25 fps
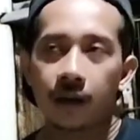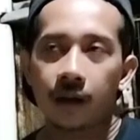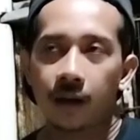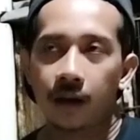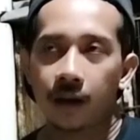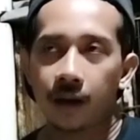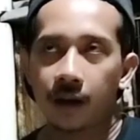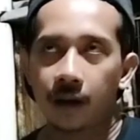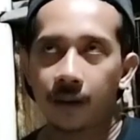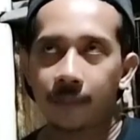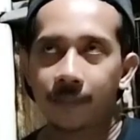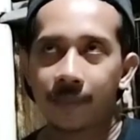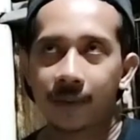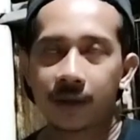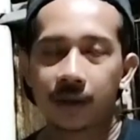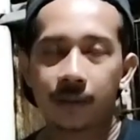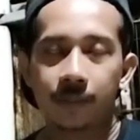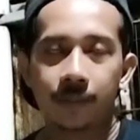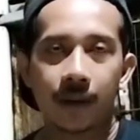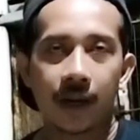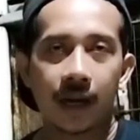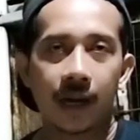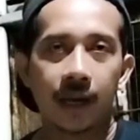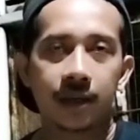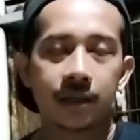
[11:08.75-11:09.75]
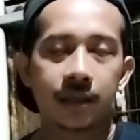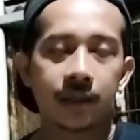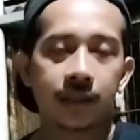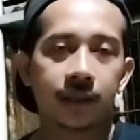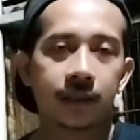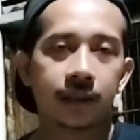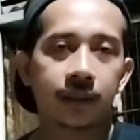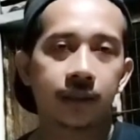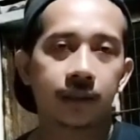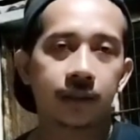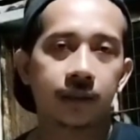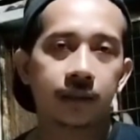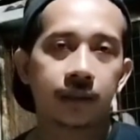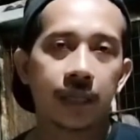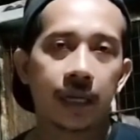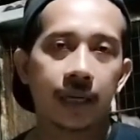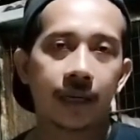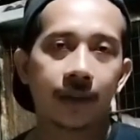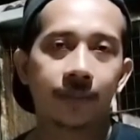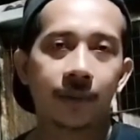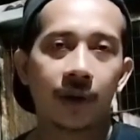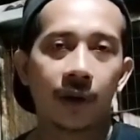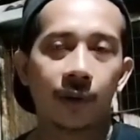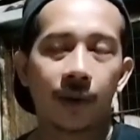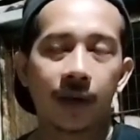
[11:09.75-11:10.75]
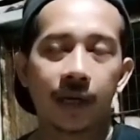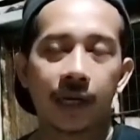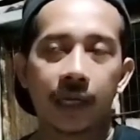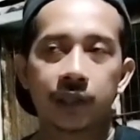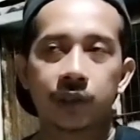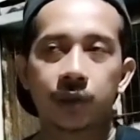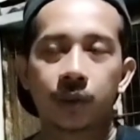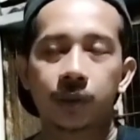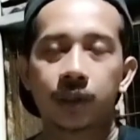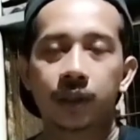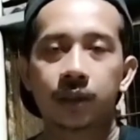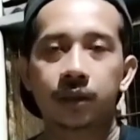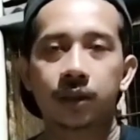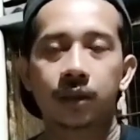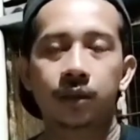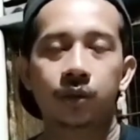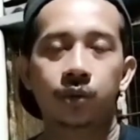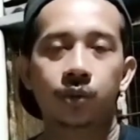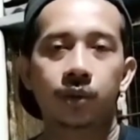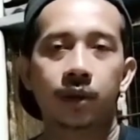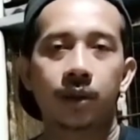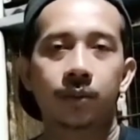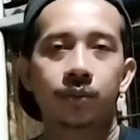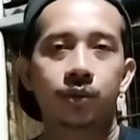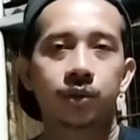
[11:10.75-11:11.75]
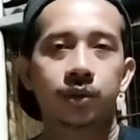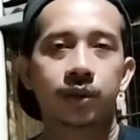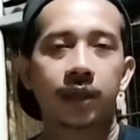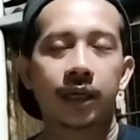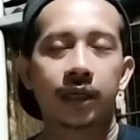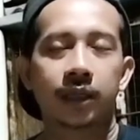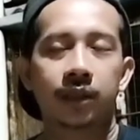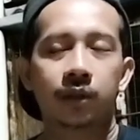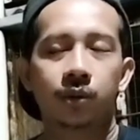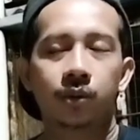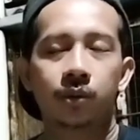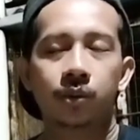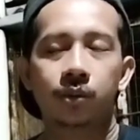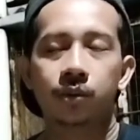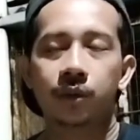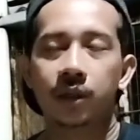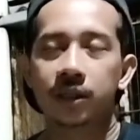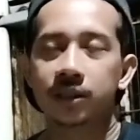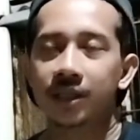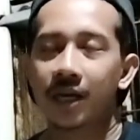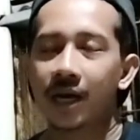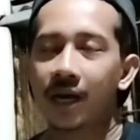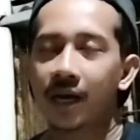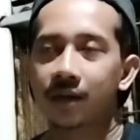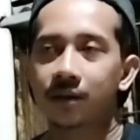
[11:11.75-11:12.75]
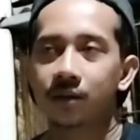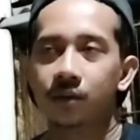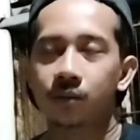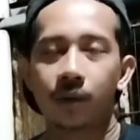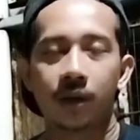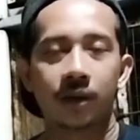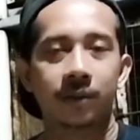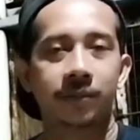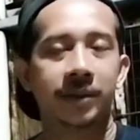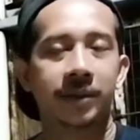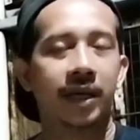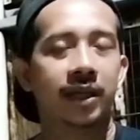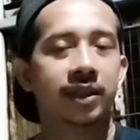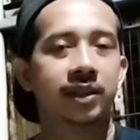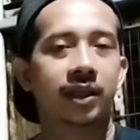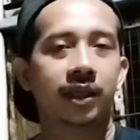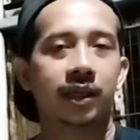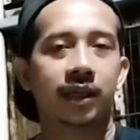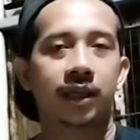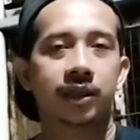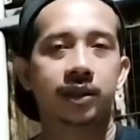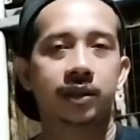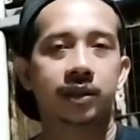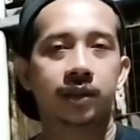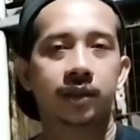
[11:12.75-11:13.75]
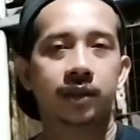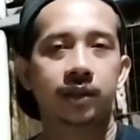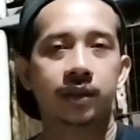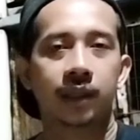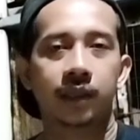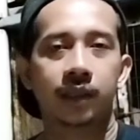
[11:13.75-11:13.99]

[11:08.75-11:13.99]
uh, perkembangan di dalam hewan eksotik tentunya musang itu udah sangat luar biasa guys.